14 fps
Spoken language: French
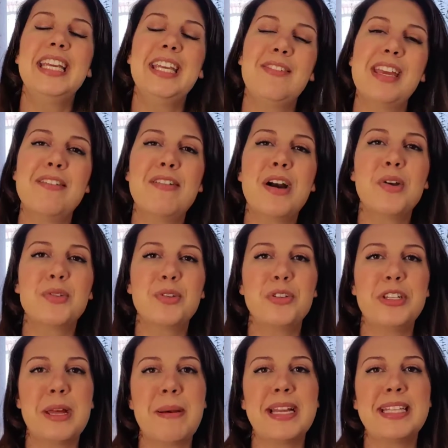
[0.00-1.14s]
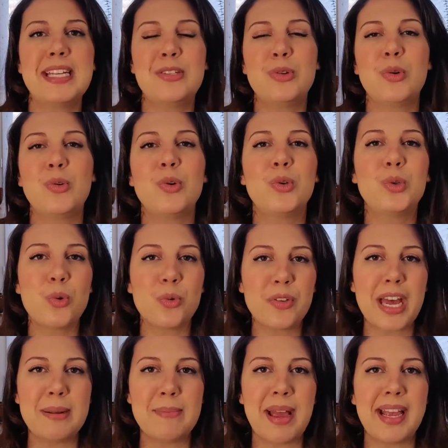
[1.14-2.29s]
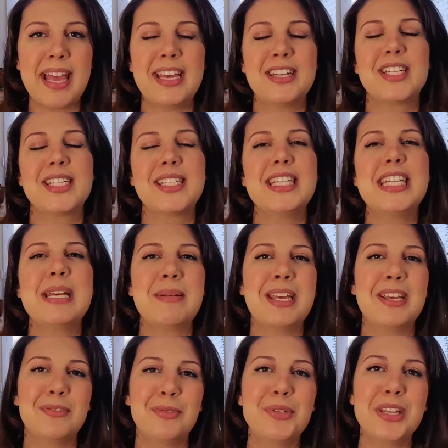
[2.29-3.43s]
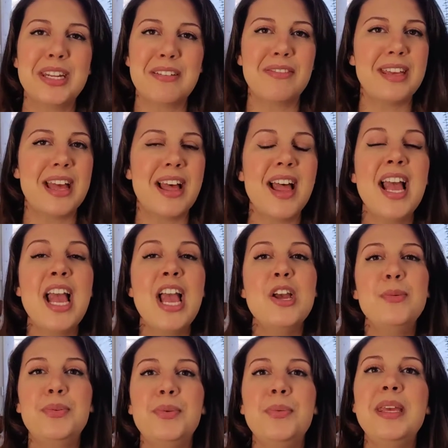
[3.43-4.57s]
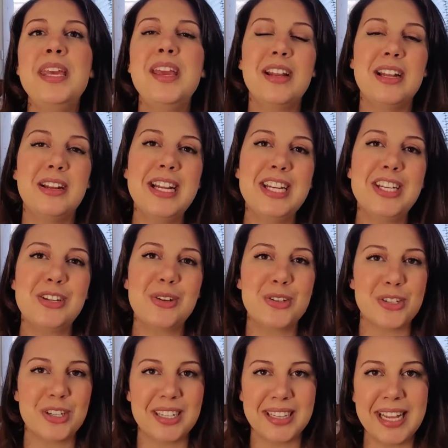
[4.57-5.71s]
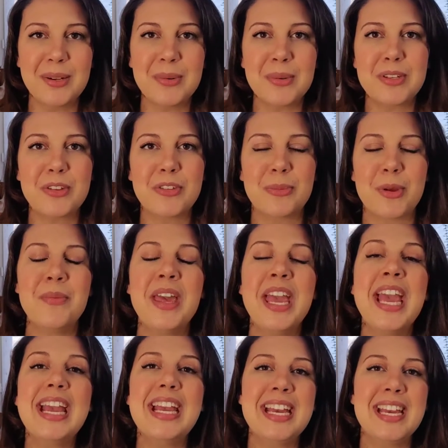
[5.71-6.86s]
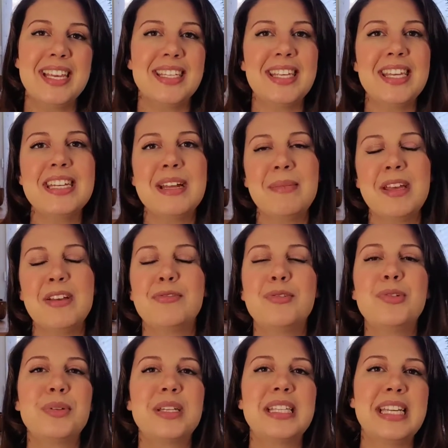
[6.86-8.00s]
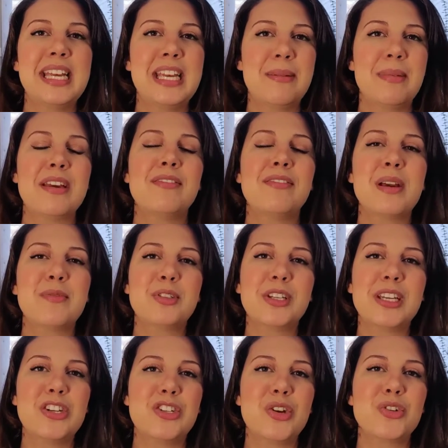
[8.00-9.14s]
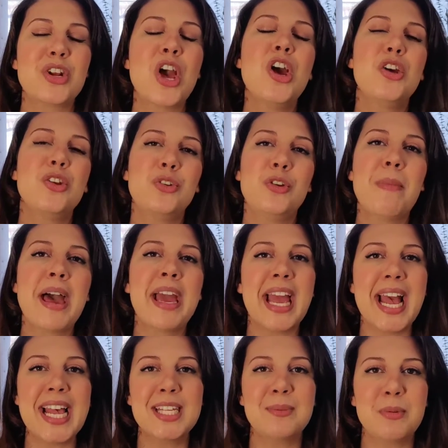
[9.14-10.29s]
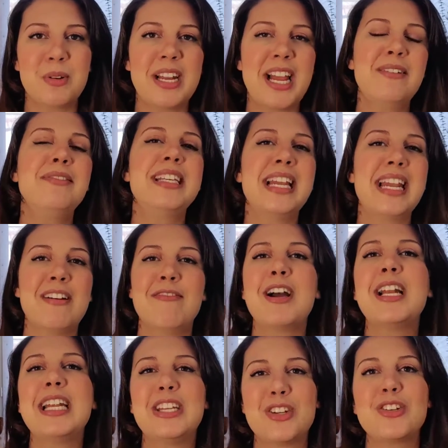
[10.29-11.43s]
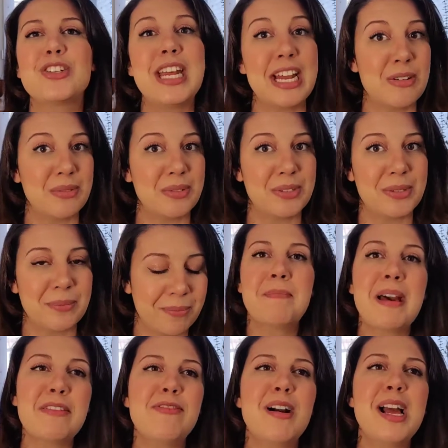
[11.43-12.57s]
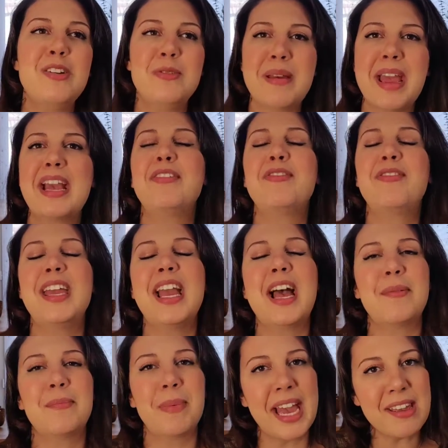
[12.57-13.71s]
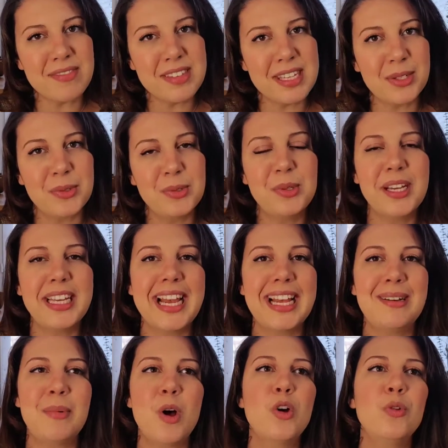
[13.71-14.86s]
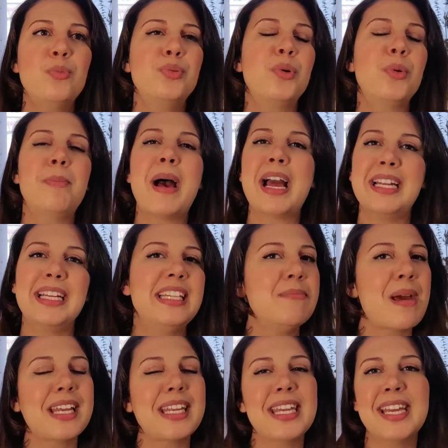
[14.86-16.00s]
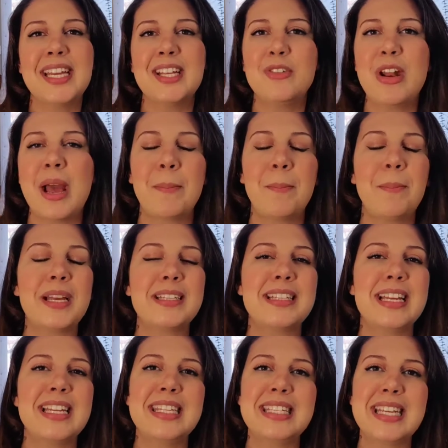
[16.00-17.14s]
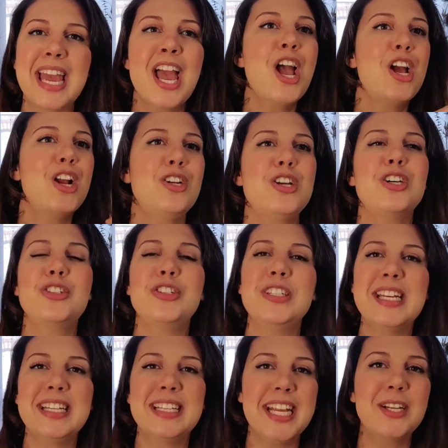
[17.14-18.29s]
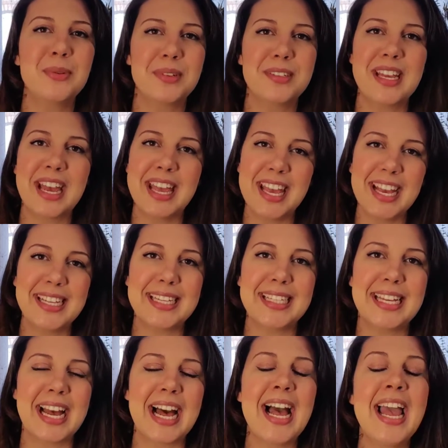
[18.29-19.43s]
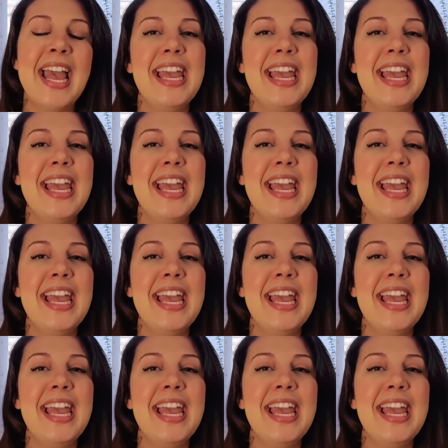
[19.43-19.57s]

Il va y avoir ensuite une aparté sur le contrat de mariage si jamais vous en avez un, puis l'échange des consentements. Et si jamais vous souhaitez eh bien, faire votre échange de bagues à ce moment-là, vous allez avoir l'échange d'alliance. Parfois, le maire fait un bref discours également pour parler des mariés, de leur personnalité, leur donner des conseils, etc.